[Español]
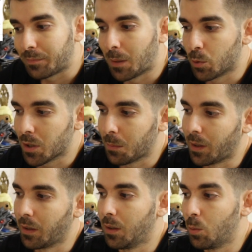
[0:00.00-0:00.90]
vamos a
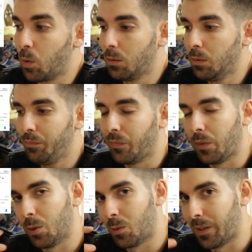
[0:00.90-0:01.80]
ver, el juego
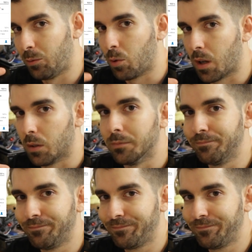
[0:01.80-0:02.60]
no lo han tocado.